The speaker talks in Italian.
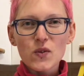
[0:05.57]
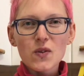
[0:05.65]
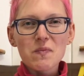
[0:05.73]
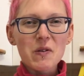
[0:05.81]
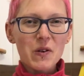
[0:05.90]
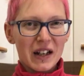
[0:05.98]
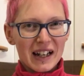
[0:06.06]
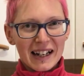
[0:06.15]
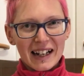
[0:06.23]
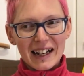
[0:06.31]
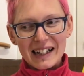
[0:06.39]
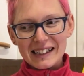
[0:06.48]
sul mio
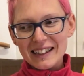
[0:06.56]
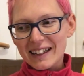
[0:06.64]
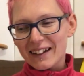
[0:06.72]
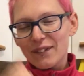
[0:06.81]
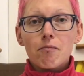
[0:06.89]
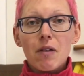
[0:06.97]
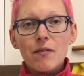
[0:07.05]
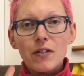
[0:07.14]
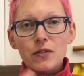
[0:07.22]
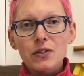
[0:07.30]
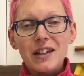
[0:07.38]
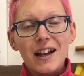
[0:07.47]
canale,
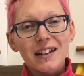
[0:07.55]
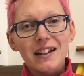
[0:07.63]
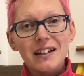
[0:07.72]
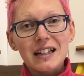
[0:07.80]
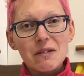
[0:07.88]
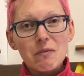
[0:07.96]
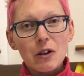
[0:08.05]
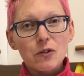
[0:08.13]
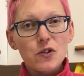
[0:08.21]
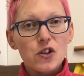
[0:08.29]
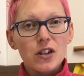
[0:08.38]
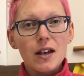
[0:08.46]
benvenuti anche nella mia
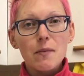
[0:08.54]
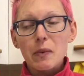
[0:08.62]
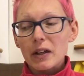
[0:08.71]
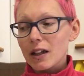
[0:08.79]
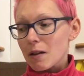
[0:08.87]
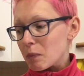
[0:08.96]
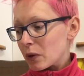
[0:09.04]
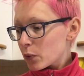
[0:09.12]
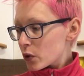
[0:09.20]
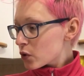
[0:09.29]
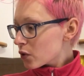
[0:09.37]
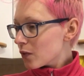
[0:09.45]
cucina perché per
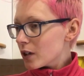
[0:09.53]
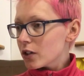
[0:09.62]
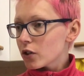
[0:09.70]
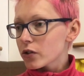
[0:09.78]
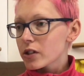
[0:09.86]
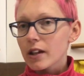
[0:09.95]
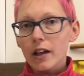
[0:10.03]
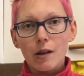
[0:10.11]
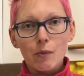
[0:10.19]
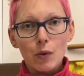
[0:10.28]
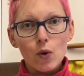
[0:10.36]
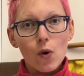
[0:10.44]
questo video
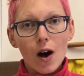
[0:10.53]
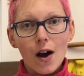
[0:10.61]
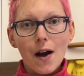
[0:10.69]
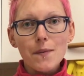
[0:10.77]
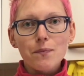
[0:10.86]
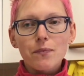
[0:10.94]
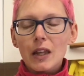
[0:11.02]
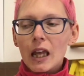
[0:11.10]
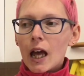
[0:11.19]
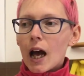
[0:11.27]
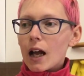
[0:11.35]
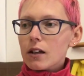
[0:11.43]
staremo qua.
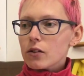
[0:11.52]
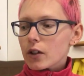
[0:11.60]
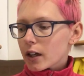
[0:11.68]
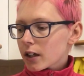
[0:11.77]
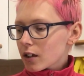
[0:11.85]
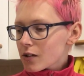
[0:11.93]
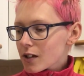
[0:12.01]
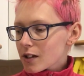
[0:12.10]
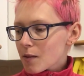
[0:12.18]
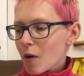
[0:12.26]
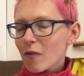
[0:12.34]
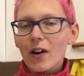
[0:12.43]
Allora, che cosa
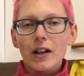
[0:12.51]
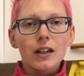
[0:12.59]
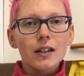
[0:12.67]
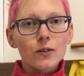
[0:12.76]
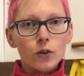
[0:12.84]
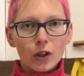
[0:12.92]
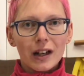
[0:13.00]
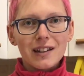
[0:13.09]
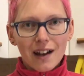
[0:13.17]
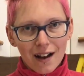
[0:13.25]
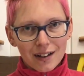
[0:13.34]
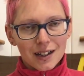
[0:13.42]
andiamo a fare? I
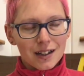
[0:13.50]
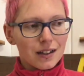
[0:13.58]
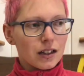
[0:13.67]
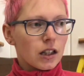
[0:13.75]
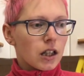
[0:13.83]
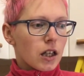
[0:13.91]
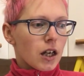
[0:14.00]
dorayaki.